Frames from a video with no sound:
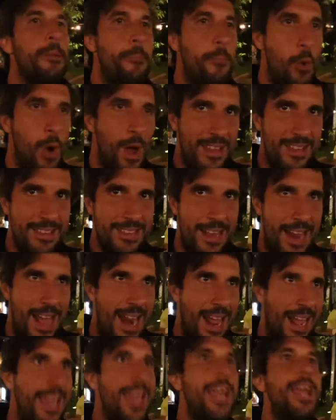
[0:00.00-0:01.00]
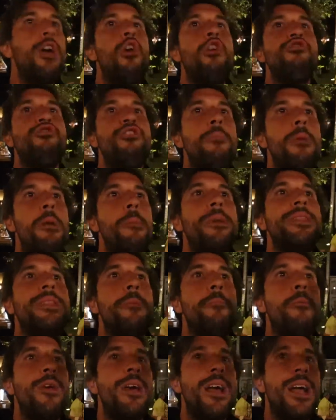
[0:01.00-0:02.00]
puede cenar aquí o
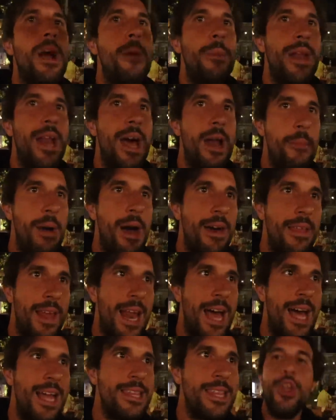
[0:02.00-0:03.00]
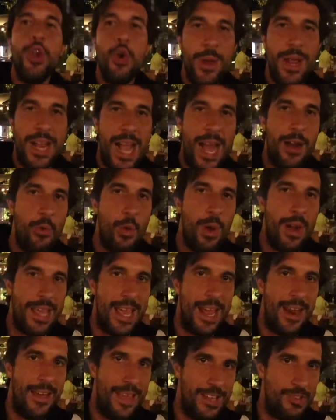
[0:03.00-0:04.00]
simplemente puede caminar más adelante y ubicar
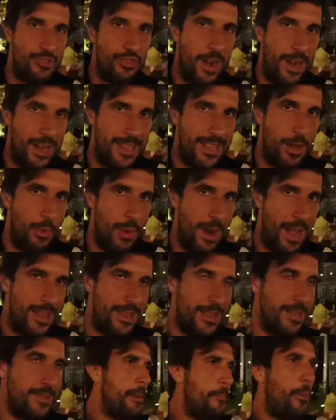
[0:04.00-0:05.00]
cualquiera de esos restaurantes.